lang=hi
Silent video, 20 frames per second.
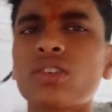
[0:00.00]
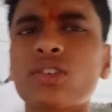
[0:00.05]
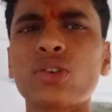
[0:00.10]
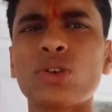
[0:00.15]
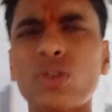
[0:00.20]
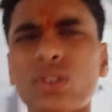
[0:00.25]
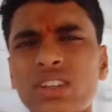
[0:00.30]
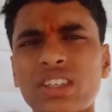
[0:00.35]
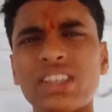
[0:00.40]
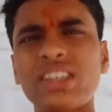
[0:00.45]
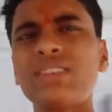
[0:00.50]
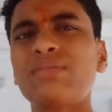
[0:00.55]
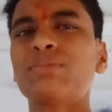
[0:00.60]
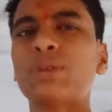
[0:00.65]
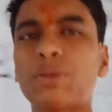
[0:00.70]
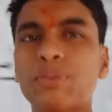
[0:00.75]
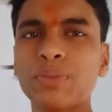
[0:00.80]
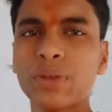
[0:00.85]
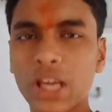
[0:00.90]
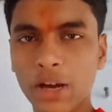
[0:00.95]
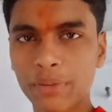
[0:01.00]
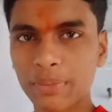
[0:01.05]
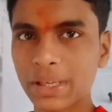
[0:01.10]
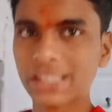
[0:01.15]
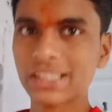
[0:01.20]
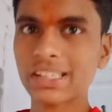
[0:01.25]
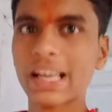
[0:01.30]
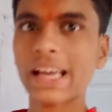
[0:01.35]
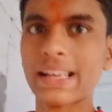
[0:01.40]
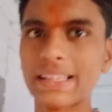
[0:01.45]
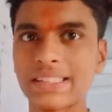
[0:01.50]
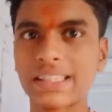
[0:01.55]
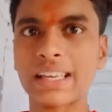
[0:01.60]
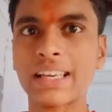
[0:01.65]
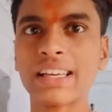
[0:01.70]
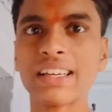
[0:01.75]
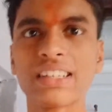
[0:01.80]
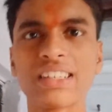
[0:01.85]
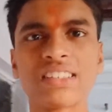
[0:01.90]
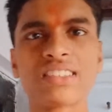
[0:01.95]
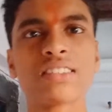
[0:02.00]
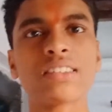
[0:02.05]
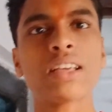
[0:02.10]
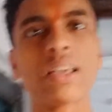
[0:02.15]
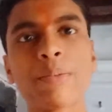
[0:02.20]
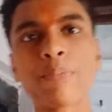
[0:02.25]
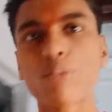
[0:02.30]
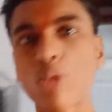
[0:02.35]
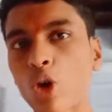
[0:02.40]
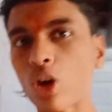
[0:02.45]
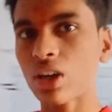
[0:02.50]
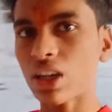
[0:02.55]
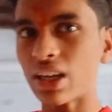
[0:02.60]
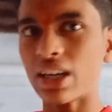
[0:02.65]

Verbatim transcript: क्योंकि मम्मी हमेशा ऐसे ही करती हैं और